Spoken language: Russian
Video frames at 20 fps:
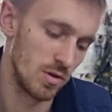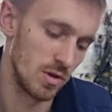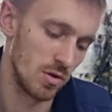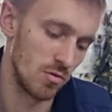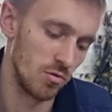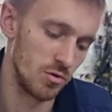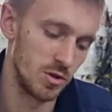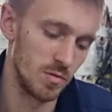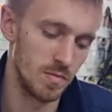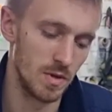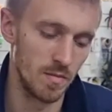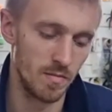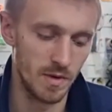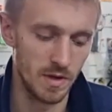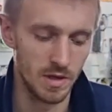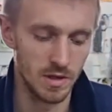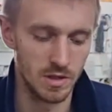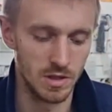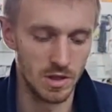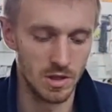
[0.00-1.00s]
такой
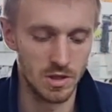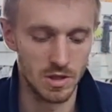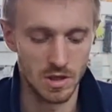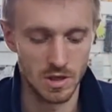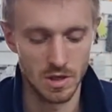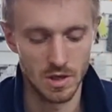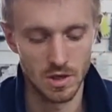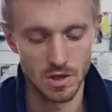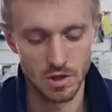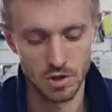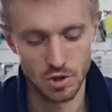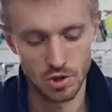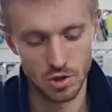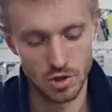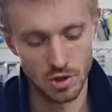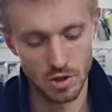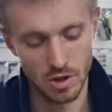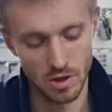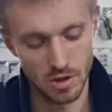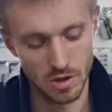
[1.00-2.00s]
теплообменник, здесь
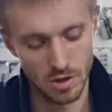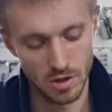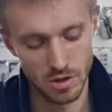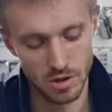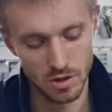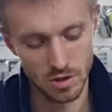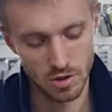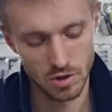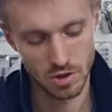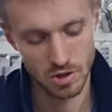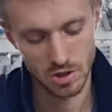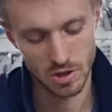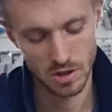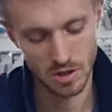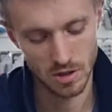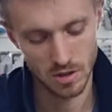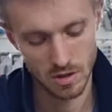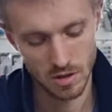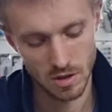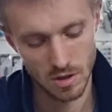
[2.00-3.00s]
4 резиночки
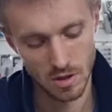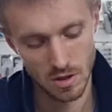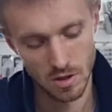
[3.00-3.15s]
стоит,